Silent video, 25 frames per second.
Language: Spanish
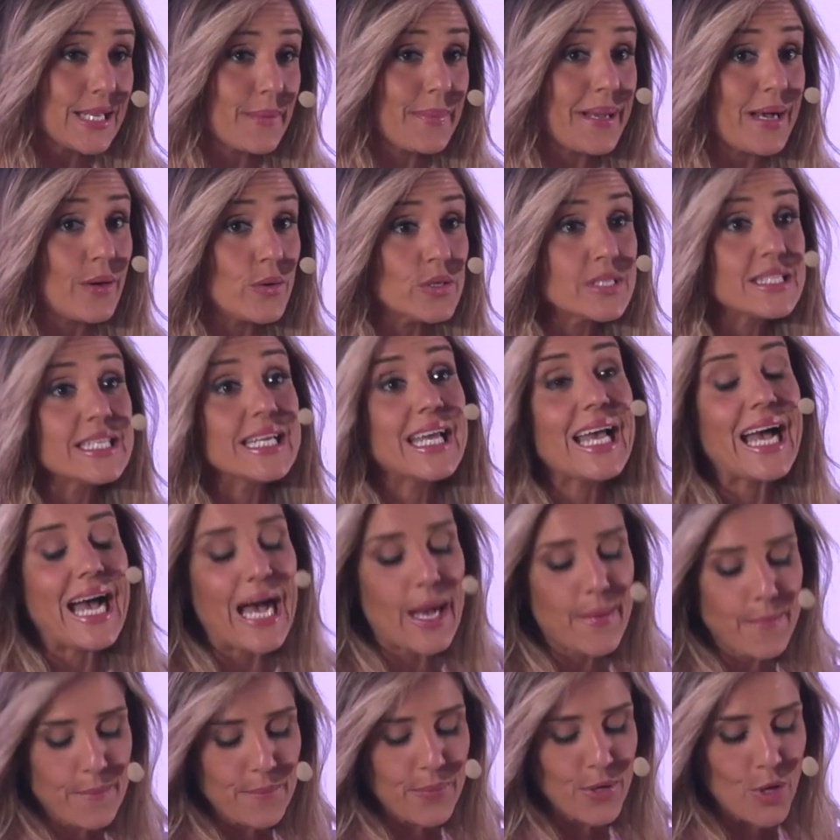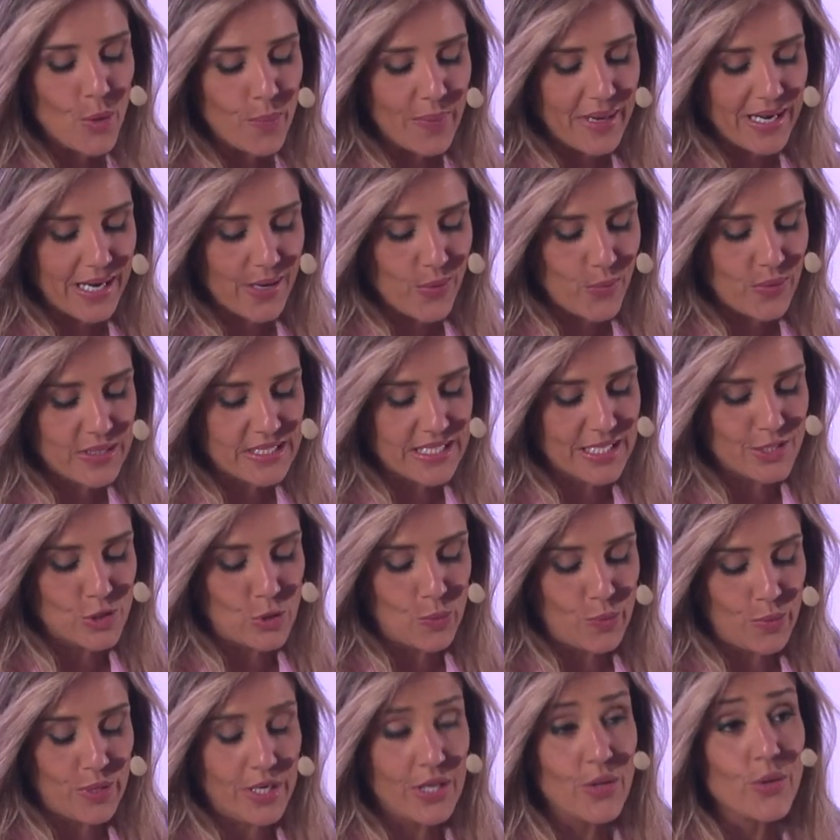que bajo ese amplio paraguas que
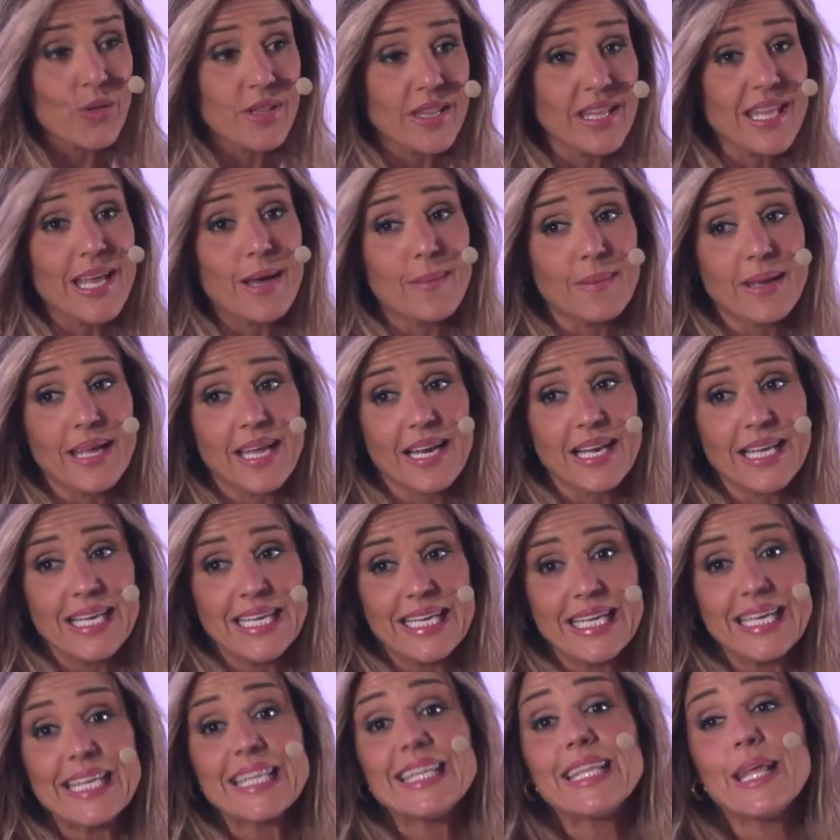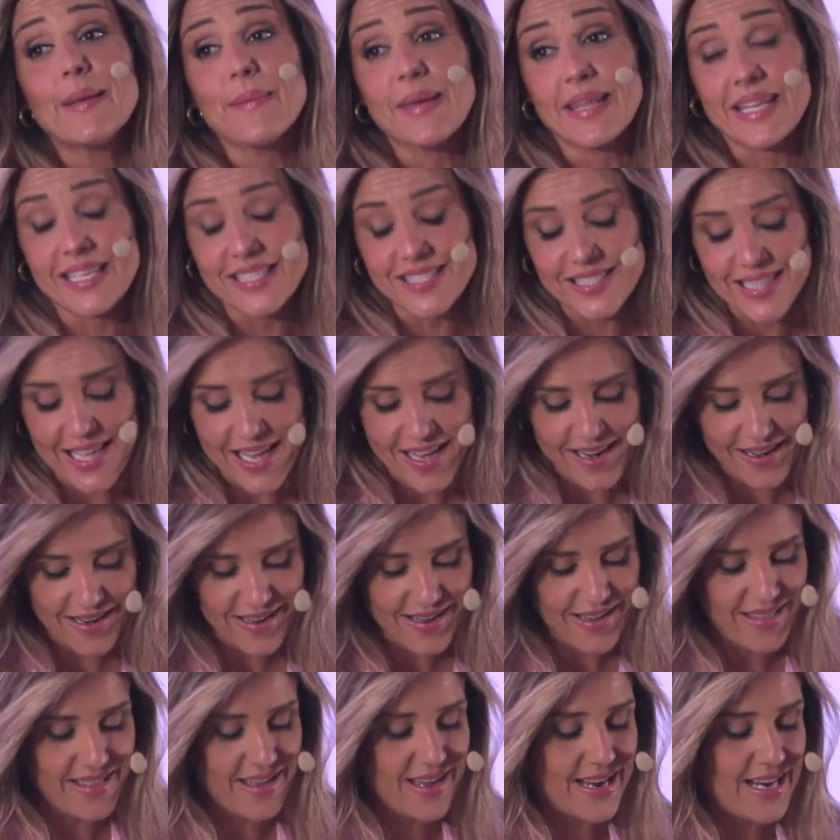supone hoy en día hablar de bienestar
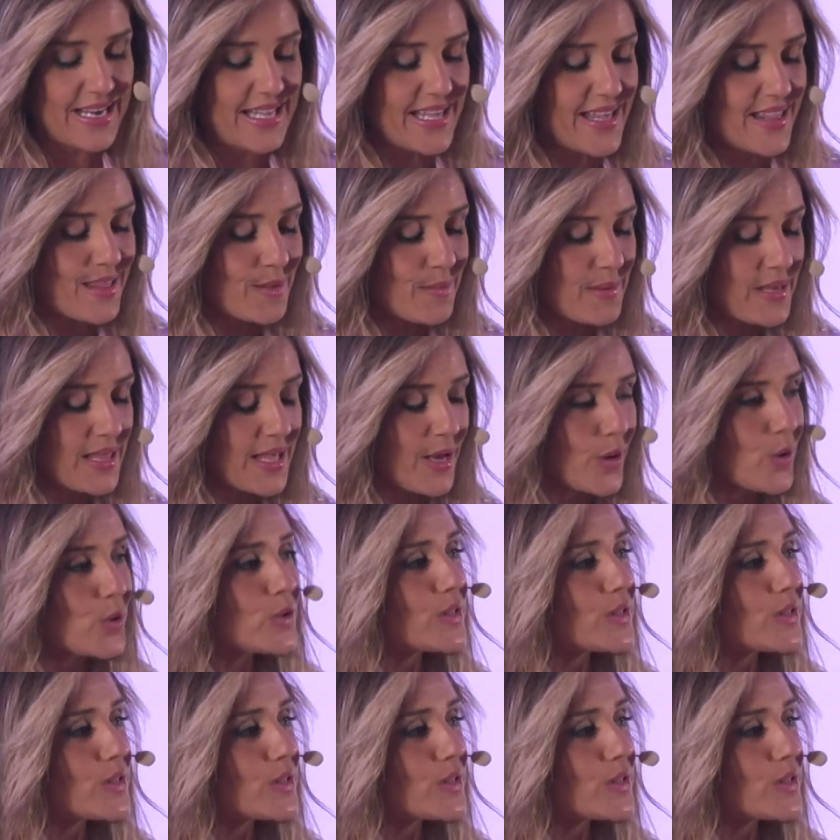y de calidad de vida